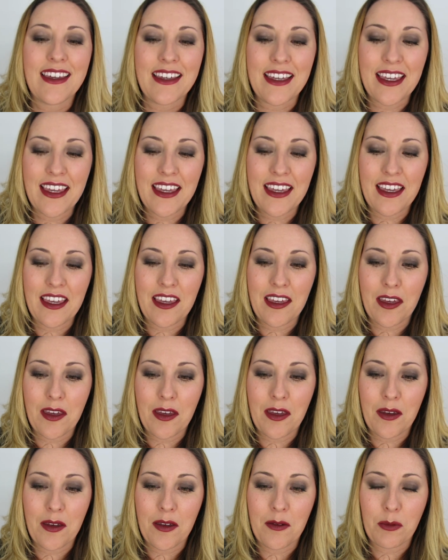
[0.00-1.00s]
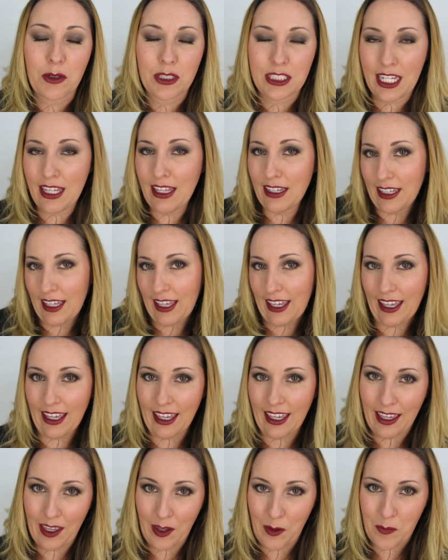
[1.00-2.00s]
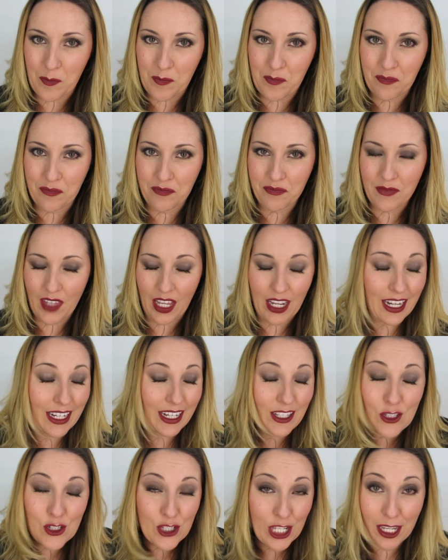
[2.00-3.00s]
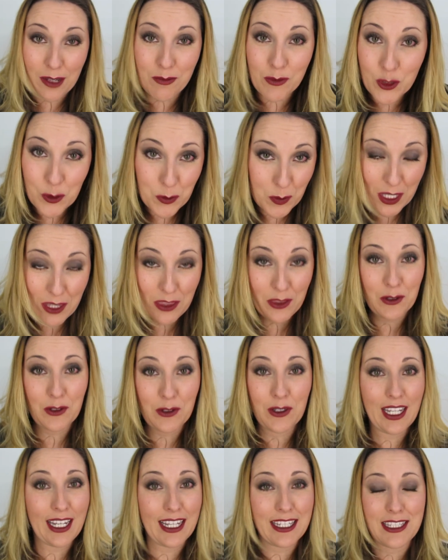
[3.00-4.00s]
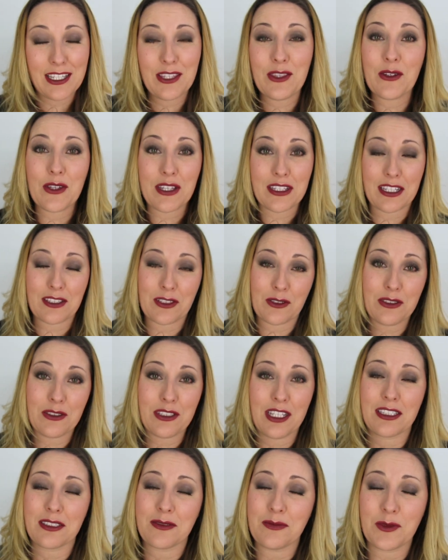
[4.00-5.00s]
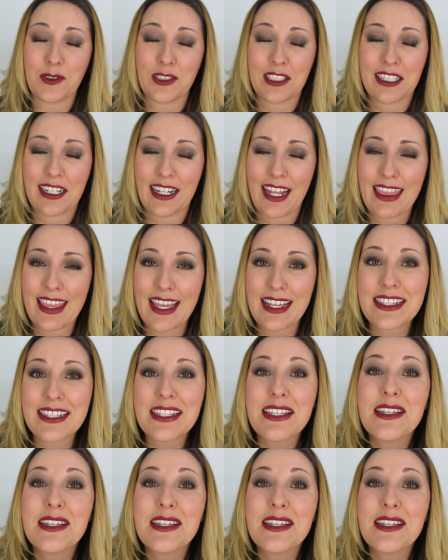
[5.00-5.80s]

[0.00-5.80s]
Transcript: Y pues nada, que mm, nos seguimos viendo y leyendo y esas cosas. Muchas gracias